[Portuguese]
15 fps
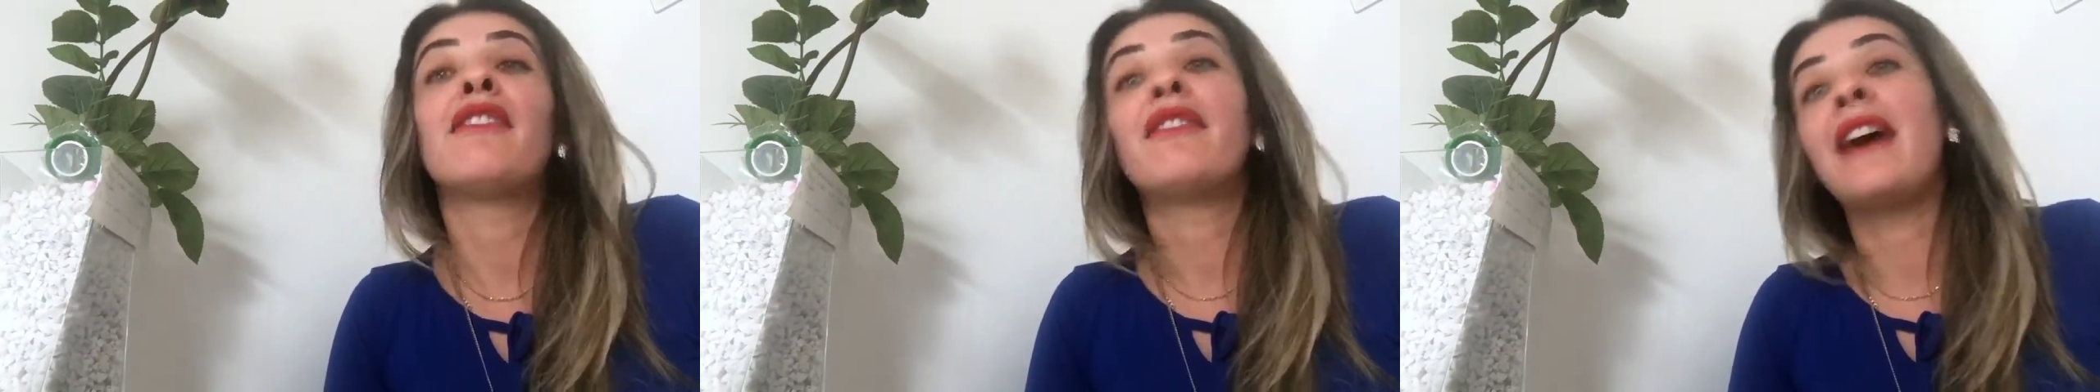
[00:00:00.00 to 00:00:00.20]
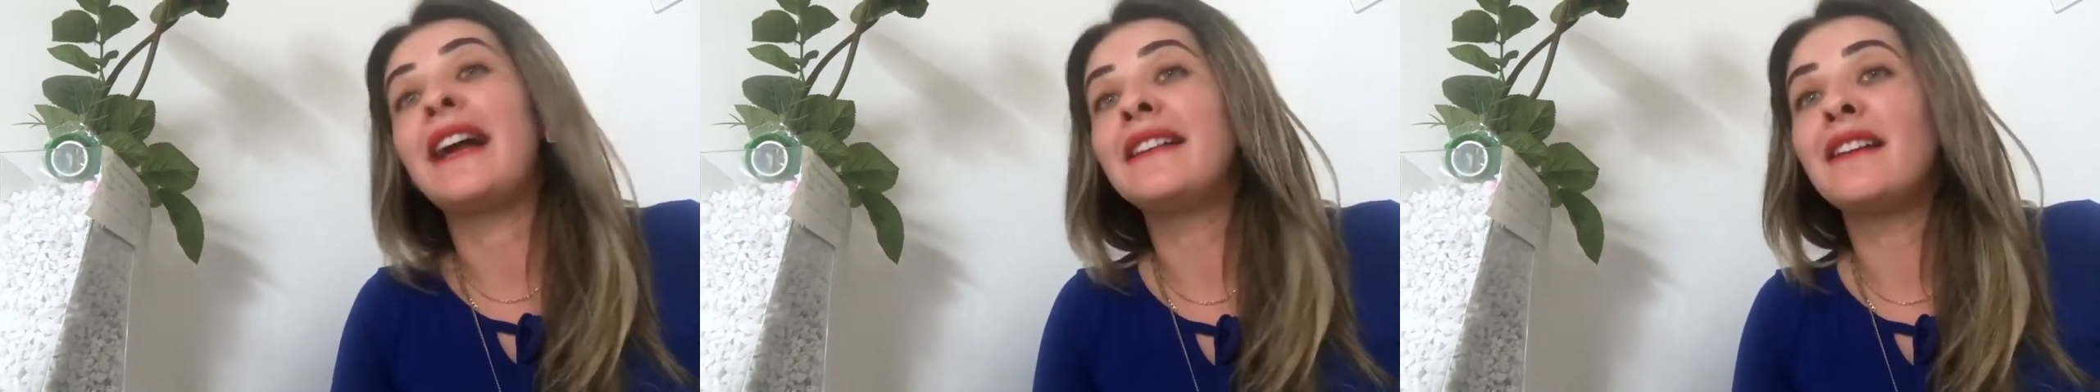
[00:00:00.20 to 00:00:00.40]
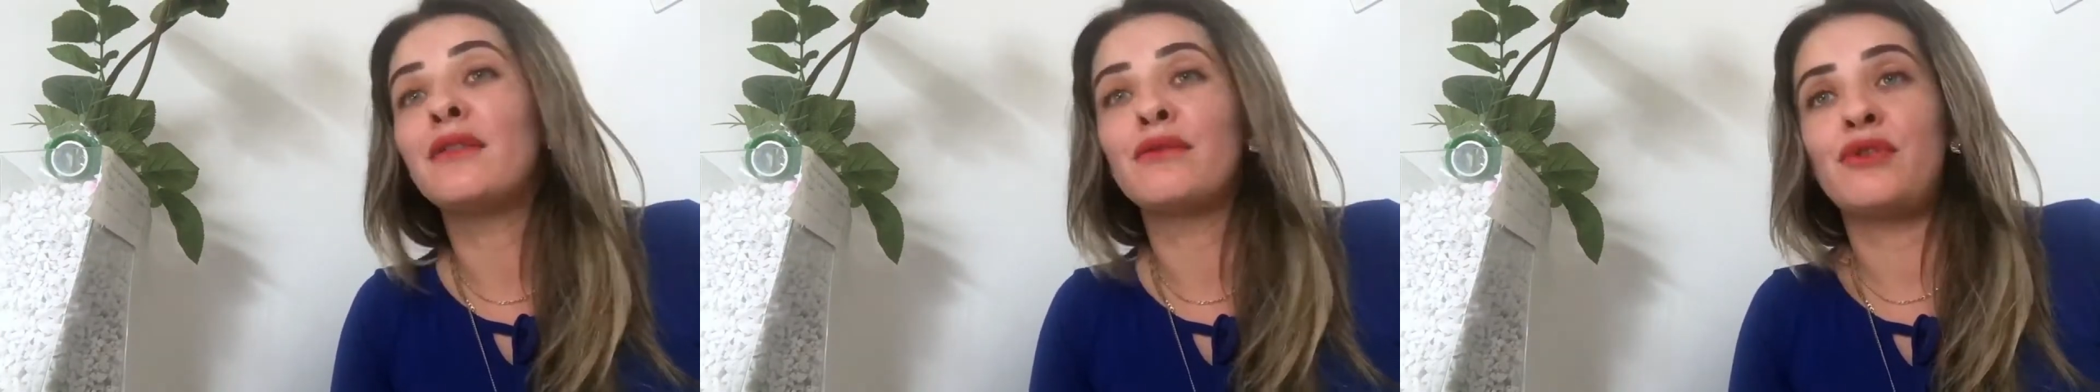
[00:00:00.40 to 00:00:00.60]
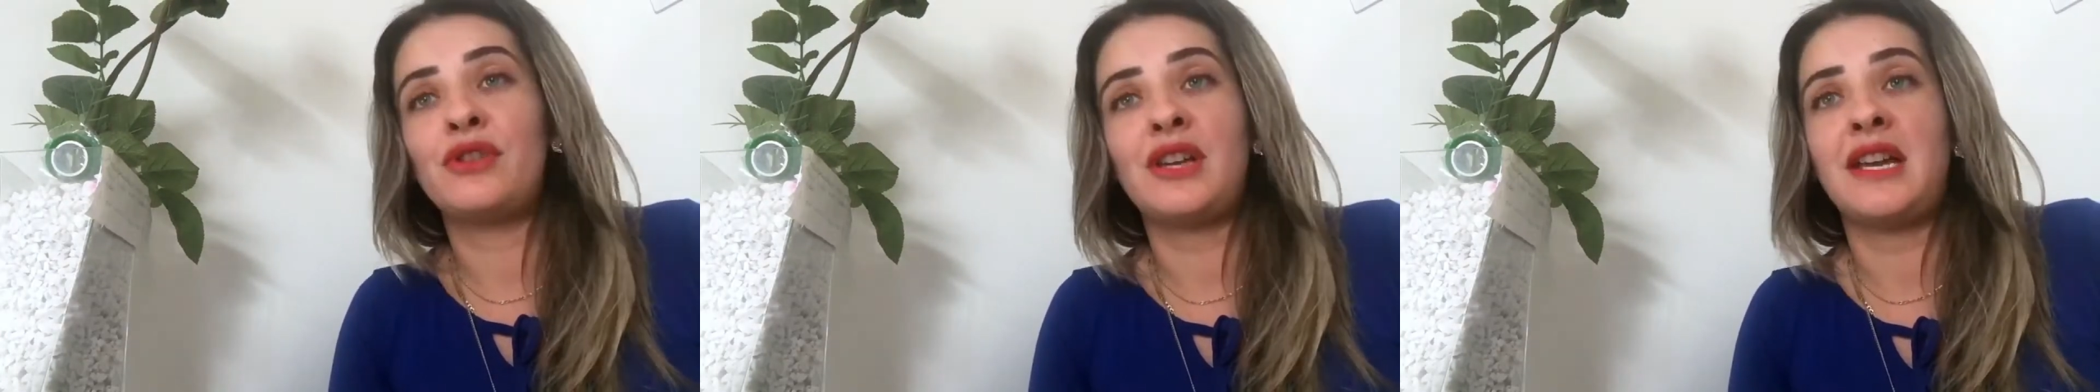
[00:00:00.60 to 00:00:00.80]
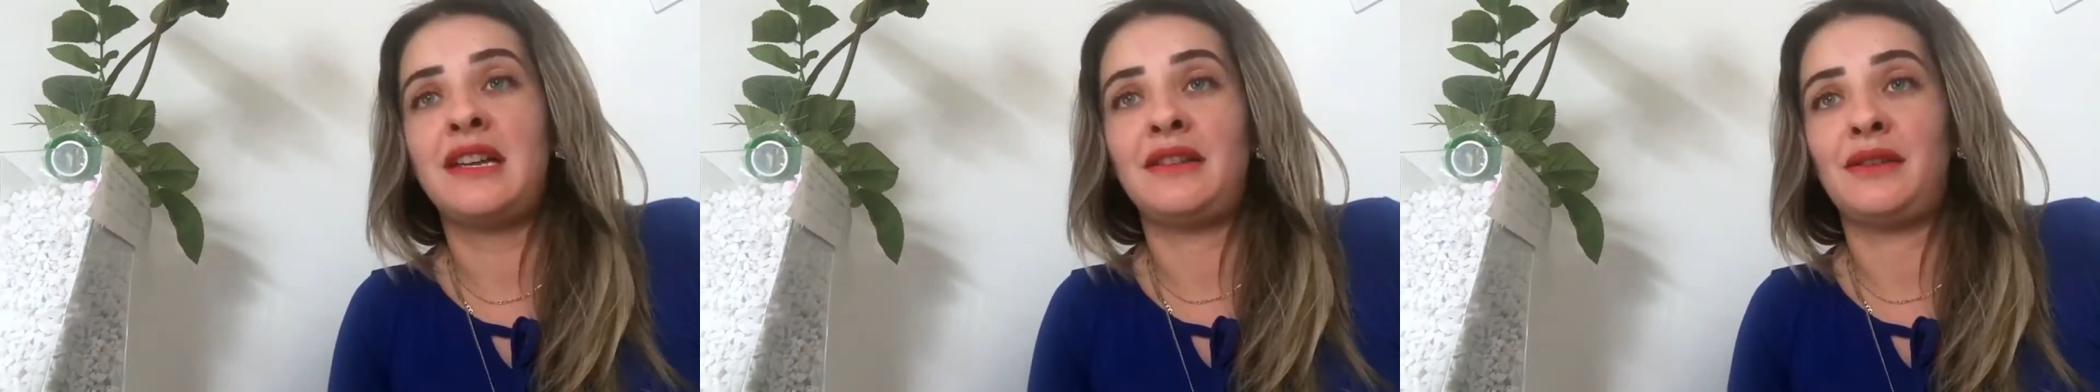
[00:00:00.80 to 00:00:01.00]
vai dar um
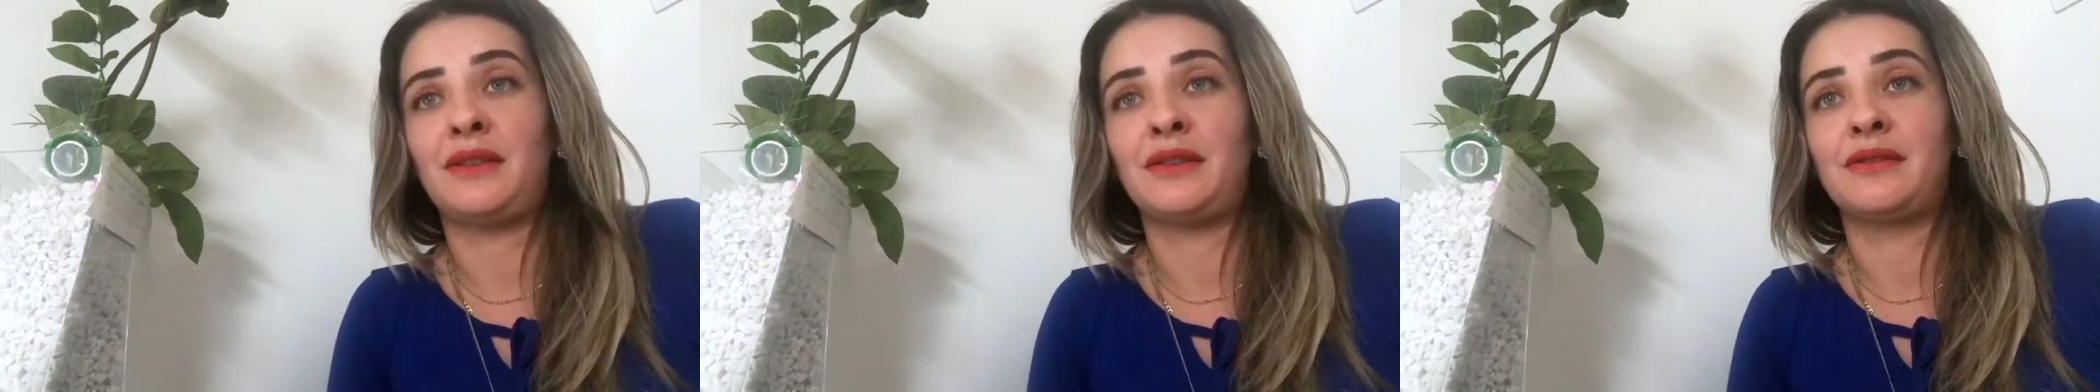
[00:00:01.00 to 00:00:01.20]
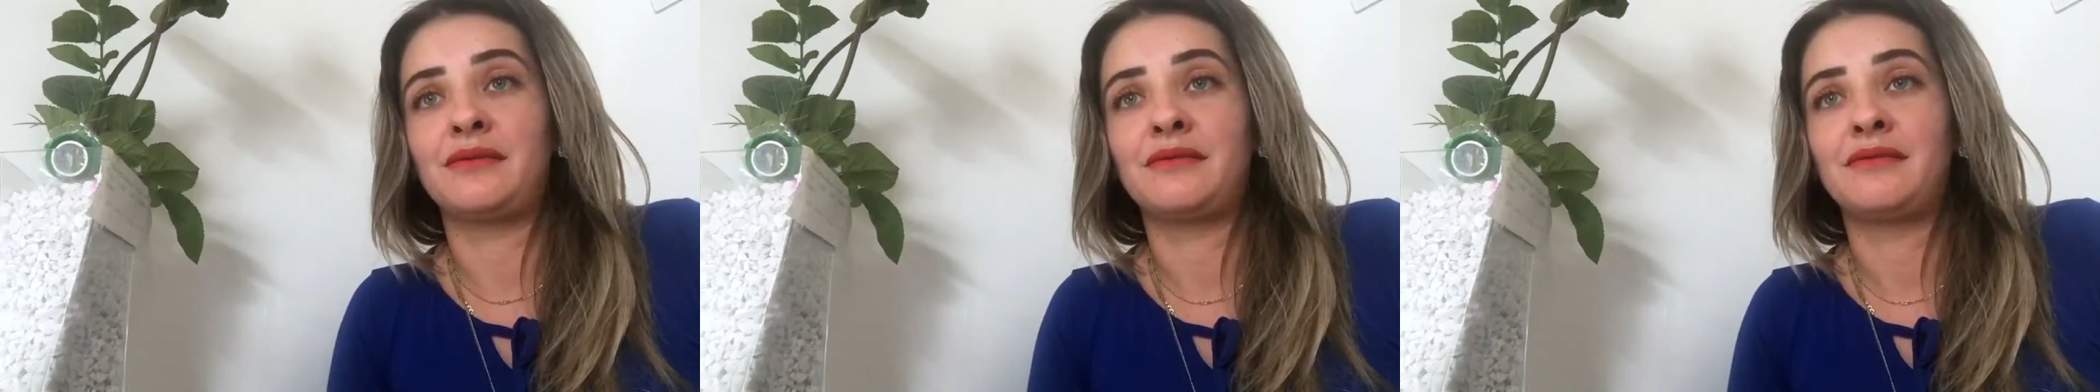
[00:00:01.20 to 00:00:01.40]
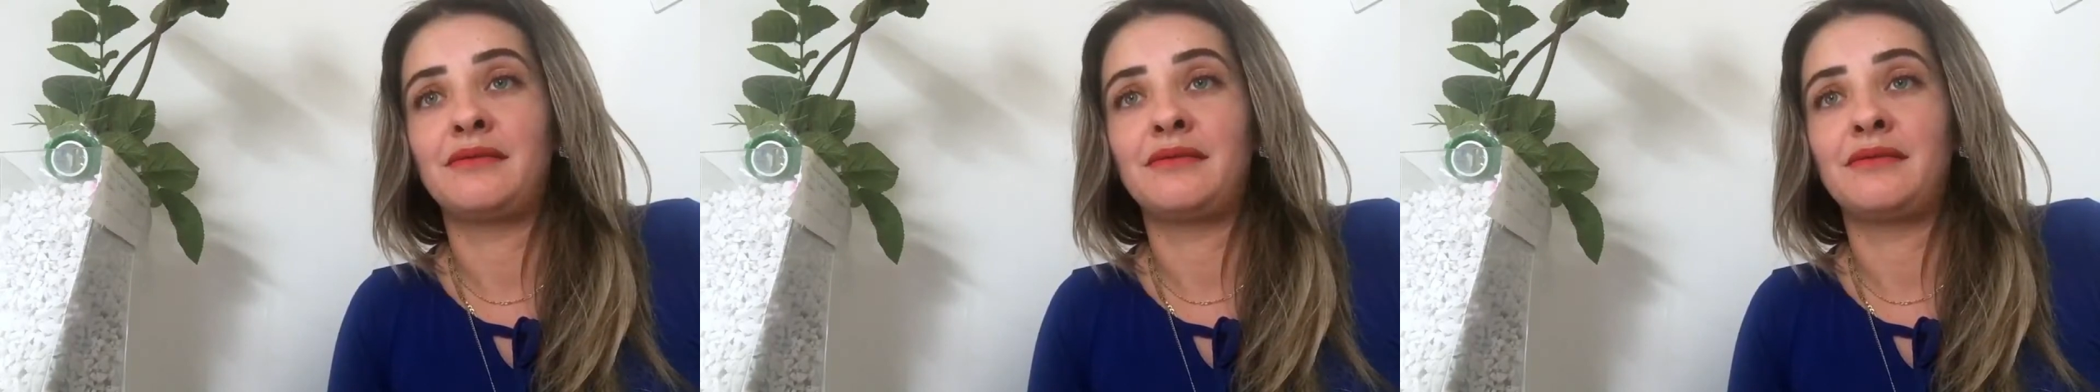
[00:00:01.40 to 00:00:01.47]
jeito.